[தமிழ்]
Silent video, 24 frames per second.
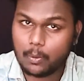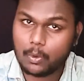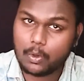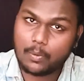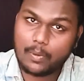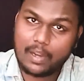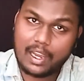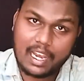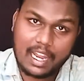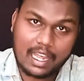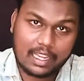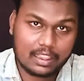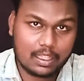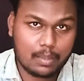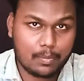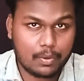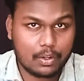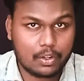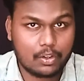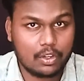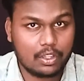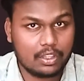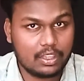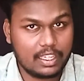ஒருவேளை அந்த
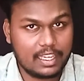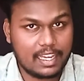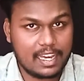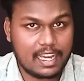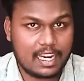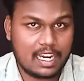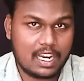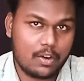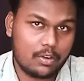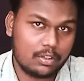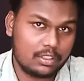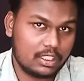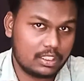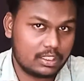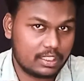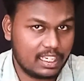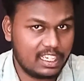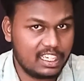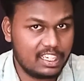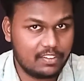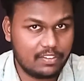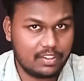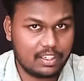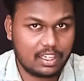பக்கம் வந்து யாருன்னா ஒருத்தர்
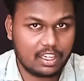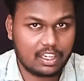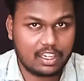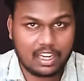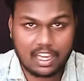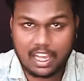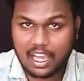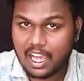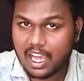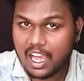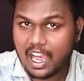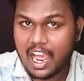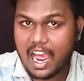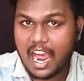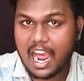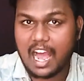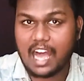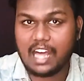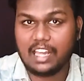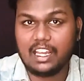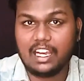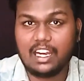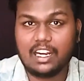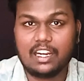தள்ளி விட்டுருக்கலாம்
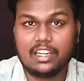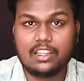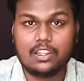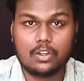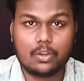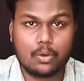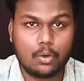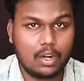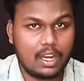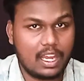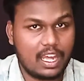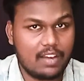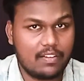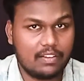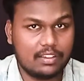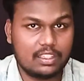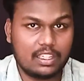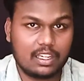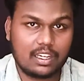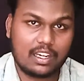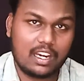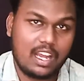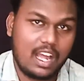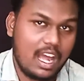அது அங்கேருந்து ரோலாக
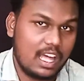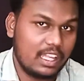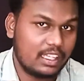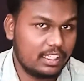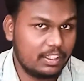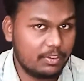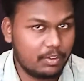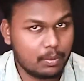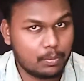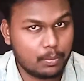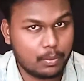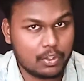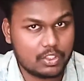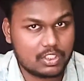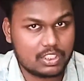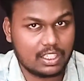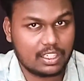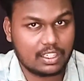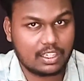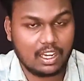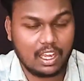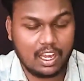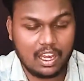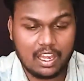வந்திருக்கலாம் அது இவர்
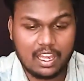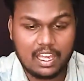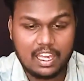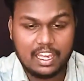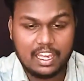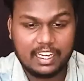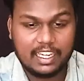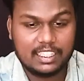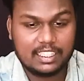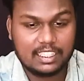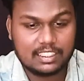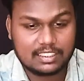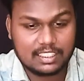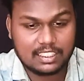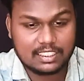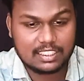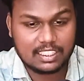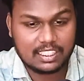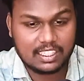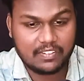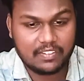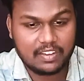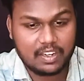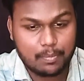பிடிச்சிருக்கலாம் இதை
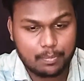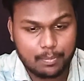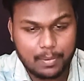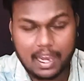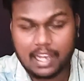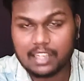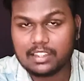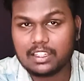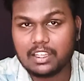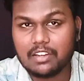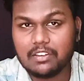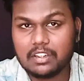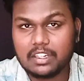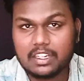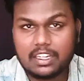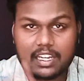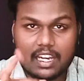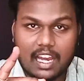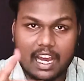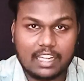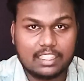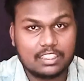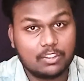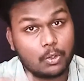சிசிடிவியில் பார்த்தவர்
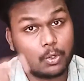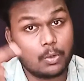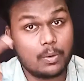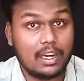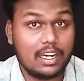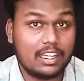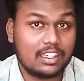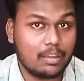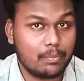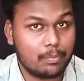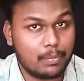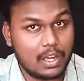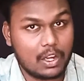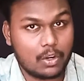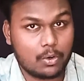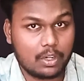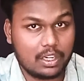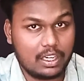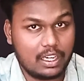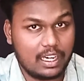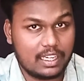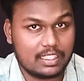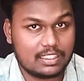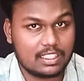அது ஒரு வேளை தப்பாக கூட
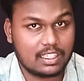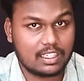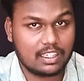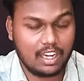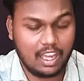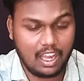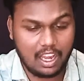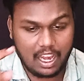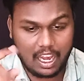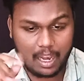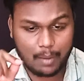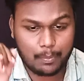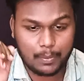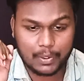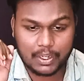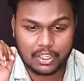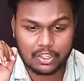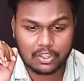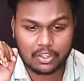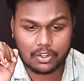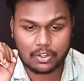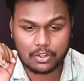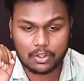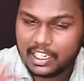நினச்சிருக்கலாம்
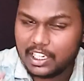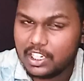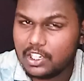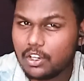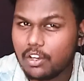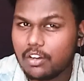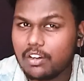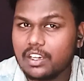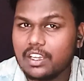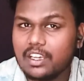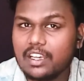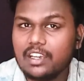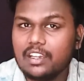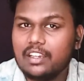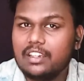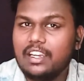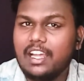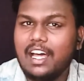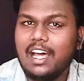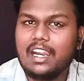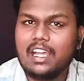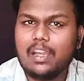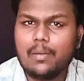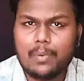அப்படியும் இருக்கும் இன்னொன்று
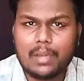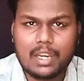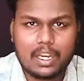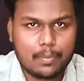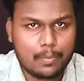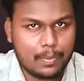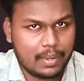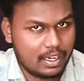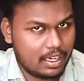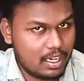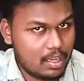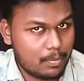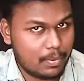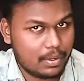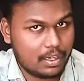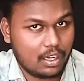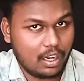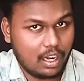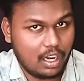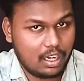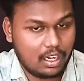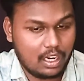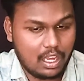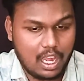நிறைய பேர் இப்போ என்ன
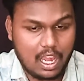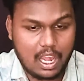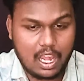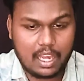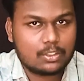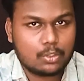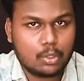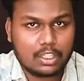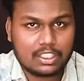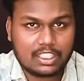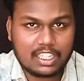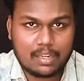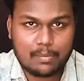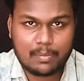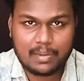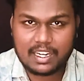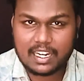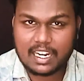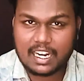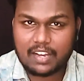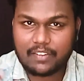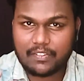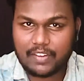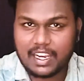பண்ணுறாங்கன்னா சோஷியல்
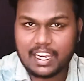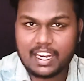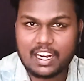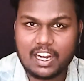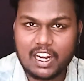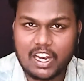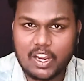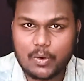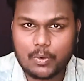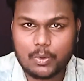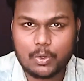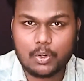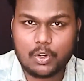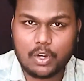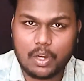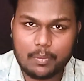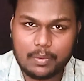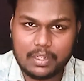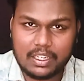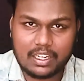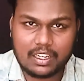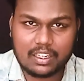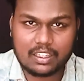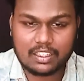மீடியாவில் வைரல் ஆகணும்
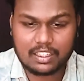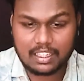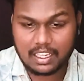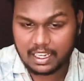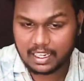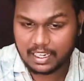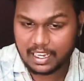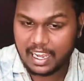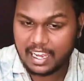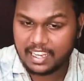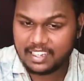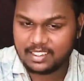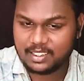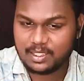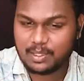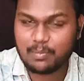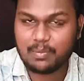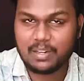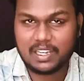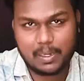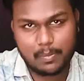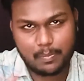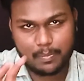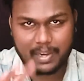அப்படின்றதுக்காக இந்த
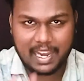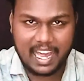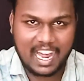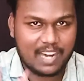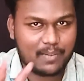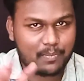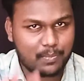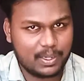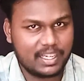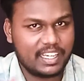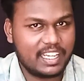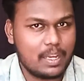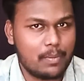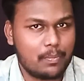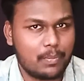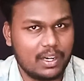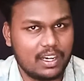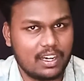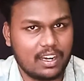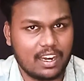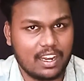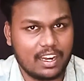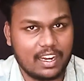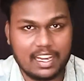மாதிரி பிளான் பண்ணியே
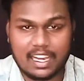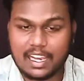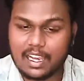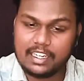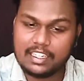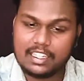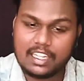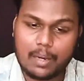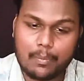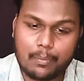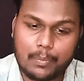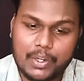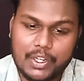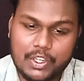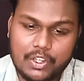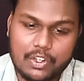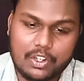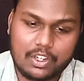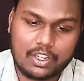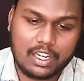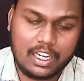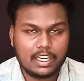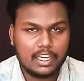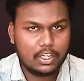பண்ணுறாங்க இது அப்படியும்
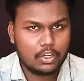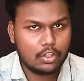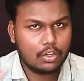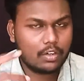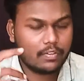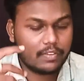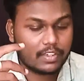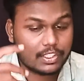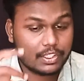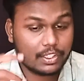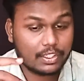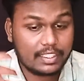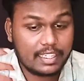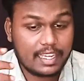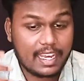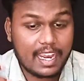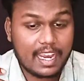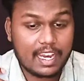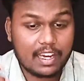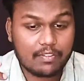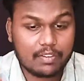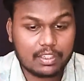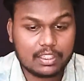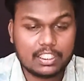இருக்கலாம் இன்னொரு விஷயம்
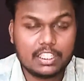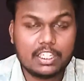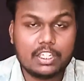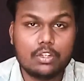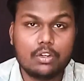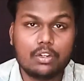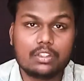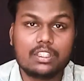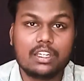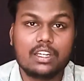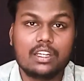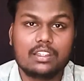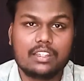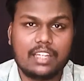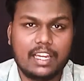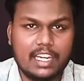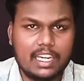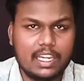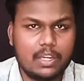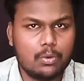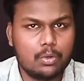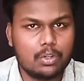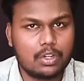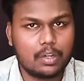ஏன் வந்து இன்னொருத்தர்
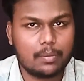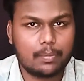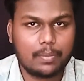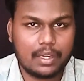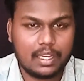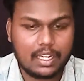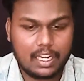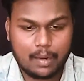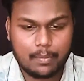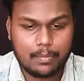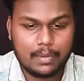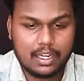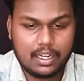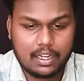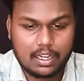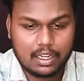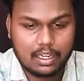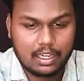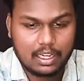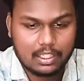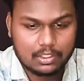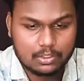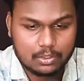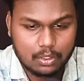தள்ளி விட்டுருப்பாரு
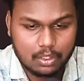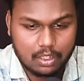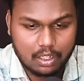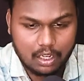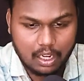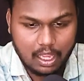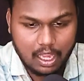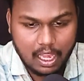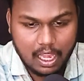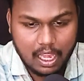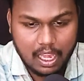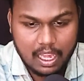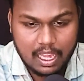அப்படின்றத நான் சொல்கிறேன்னா